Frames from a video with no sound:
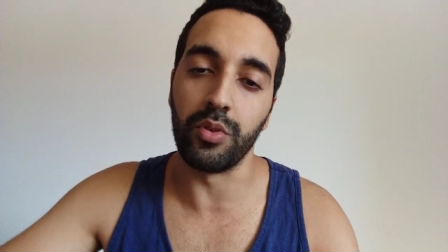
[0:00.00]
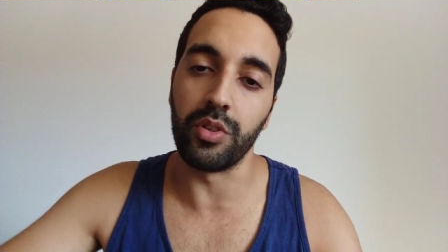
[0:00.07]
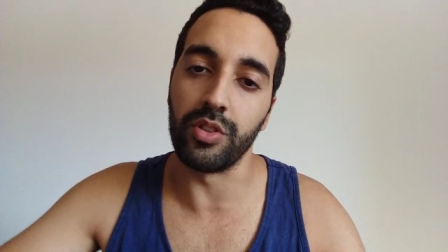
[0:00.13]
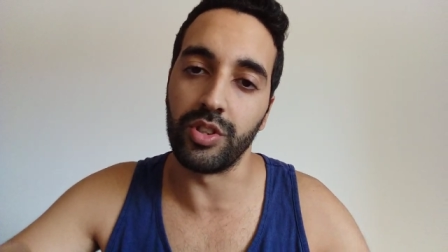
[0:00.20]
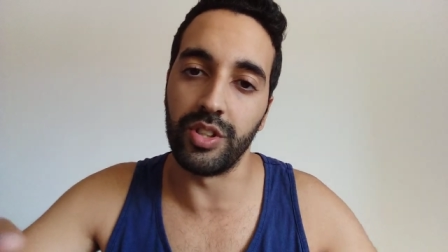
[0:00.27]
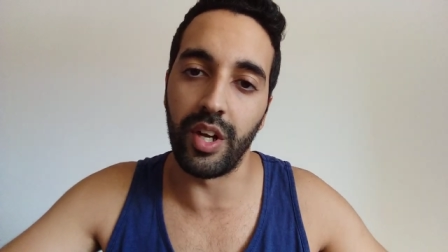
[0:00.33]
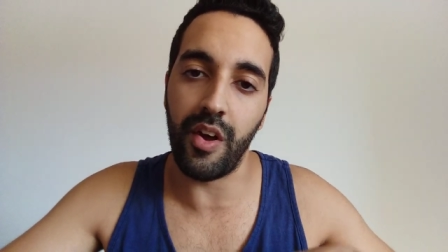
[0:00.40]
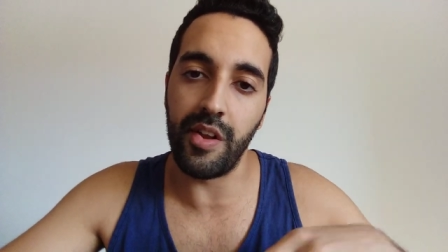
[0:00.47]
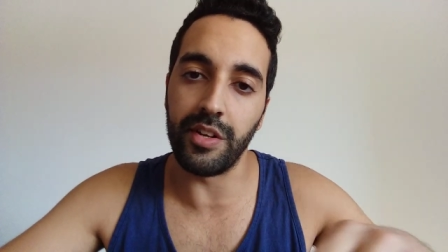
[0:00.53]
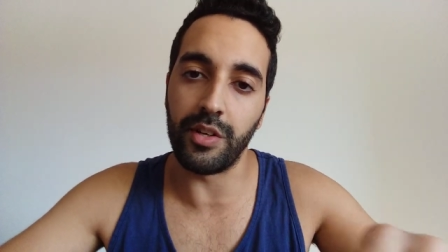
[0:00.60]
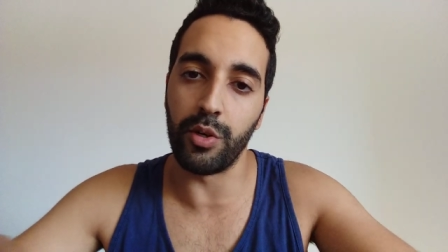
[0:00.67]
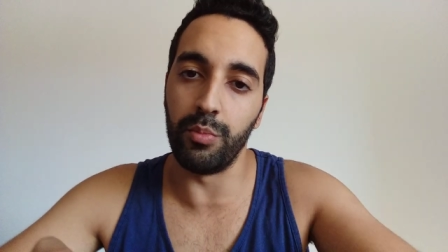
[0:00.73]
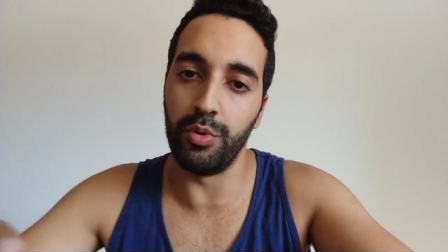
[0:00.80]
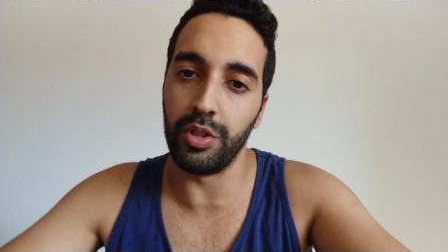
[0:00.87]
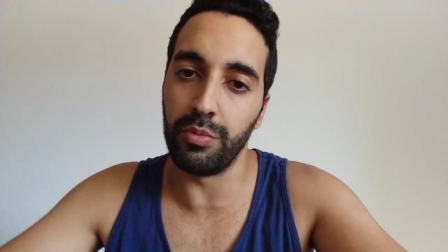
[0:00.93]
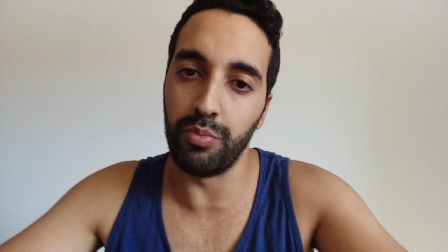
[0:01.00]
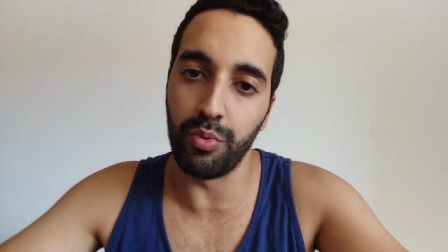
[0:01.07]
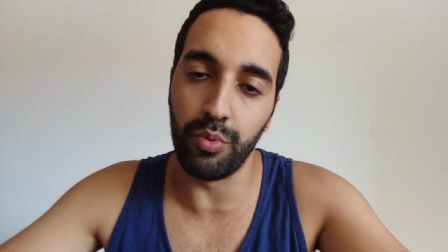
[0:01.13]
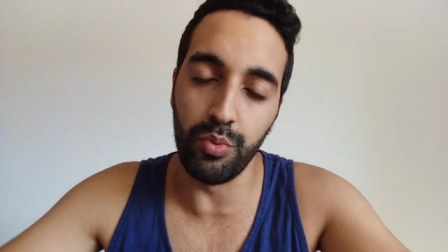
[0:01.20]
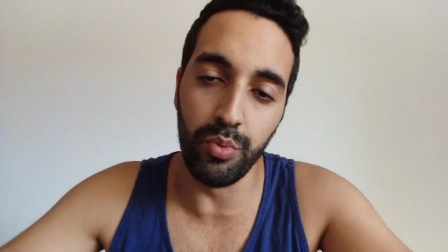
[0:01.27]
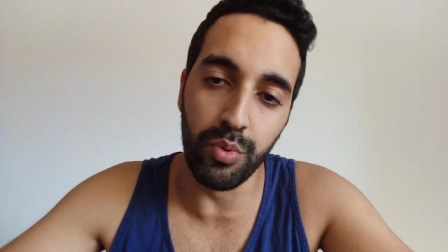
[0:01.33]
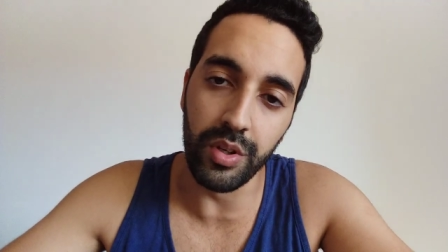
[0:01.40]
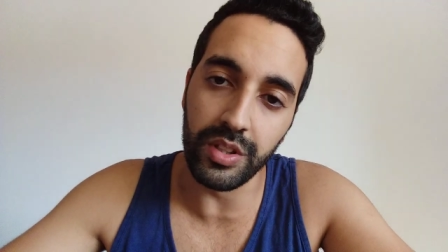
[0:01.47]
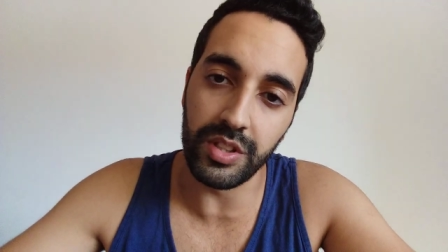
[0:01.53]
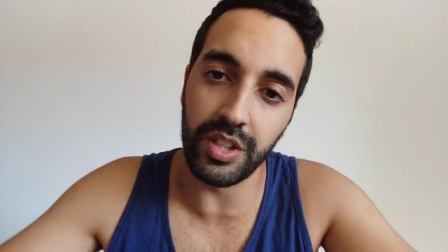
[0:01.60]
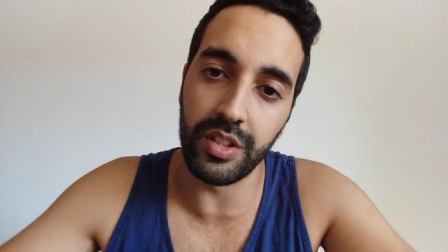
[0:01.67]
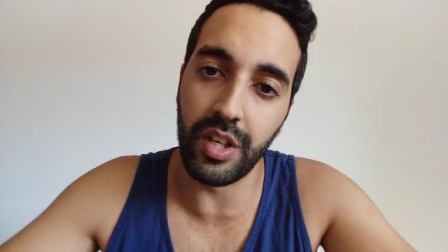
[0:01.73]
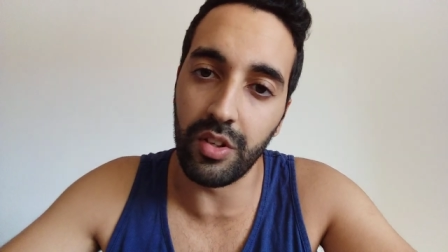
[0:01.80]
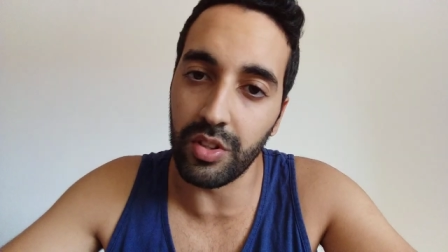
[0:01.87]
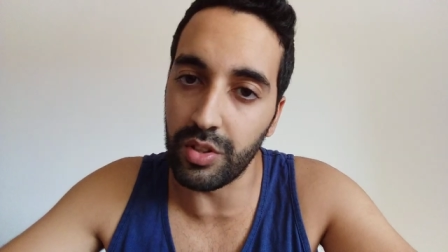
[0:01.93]
Donc en général, ils communiquent beaucoup. Et
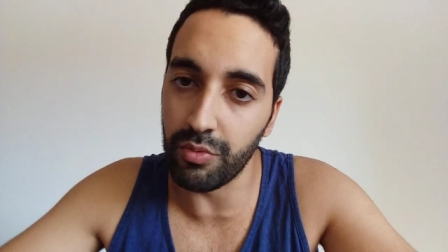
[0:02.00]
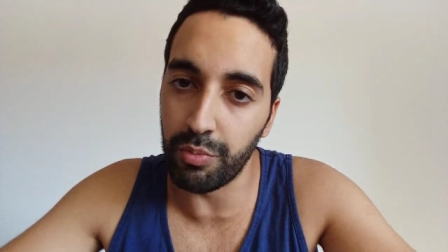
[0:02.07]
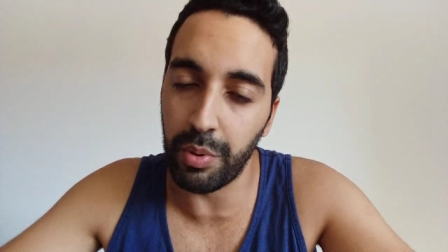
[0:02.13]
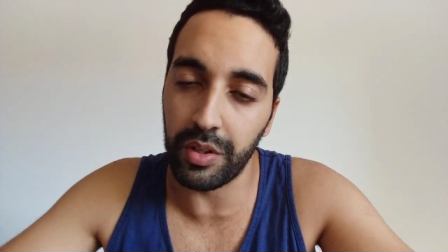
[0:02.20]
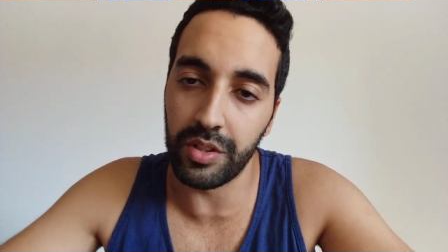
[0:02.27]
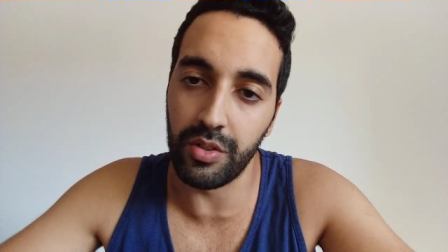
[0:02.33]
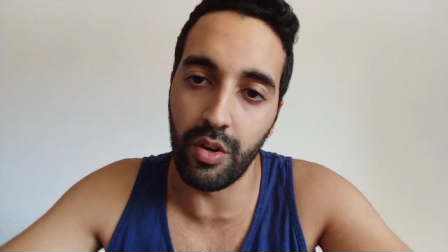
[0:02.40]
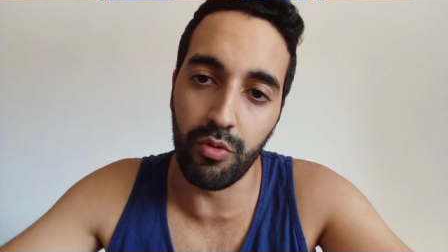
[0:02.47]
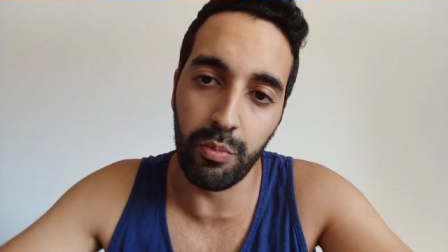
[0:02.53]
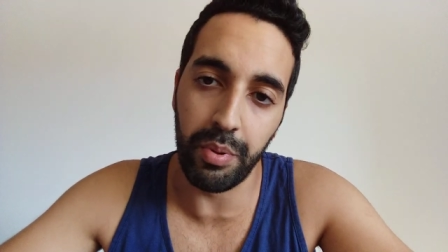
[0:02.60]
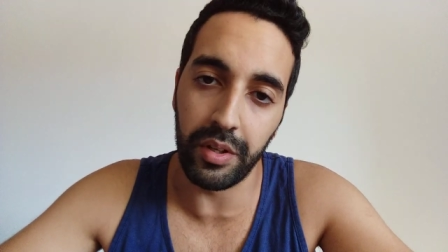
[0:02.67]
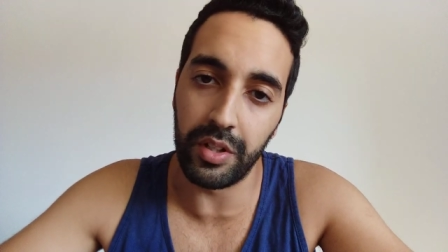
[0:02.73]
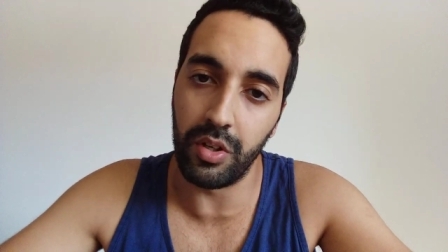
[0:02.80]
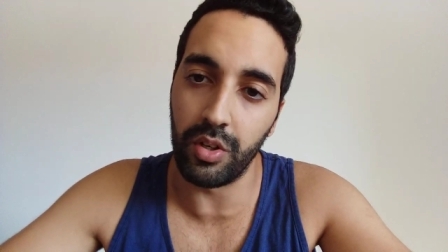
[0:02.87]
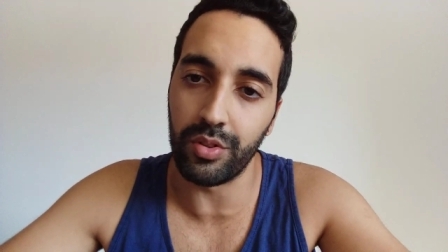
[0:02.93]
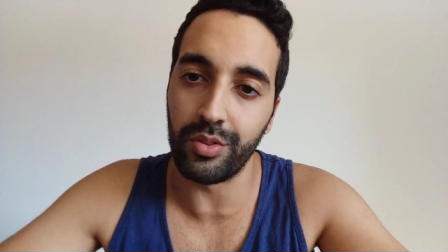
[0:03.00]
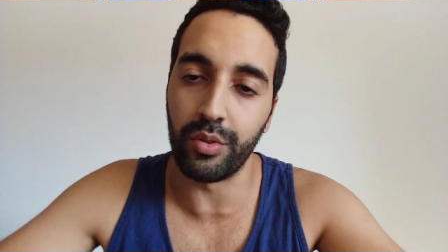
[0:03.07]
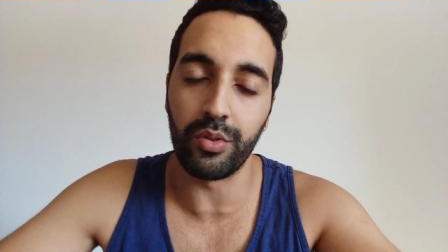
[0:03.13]
s'il y en a un qui vous perdez un, vous perdez l'autre.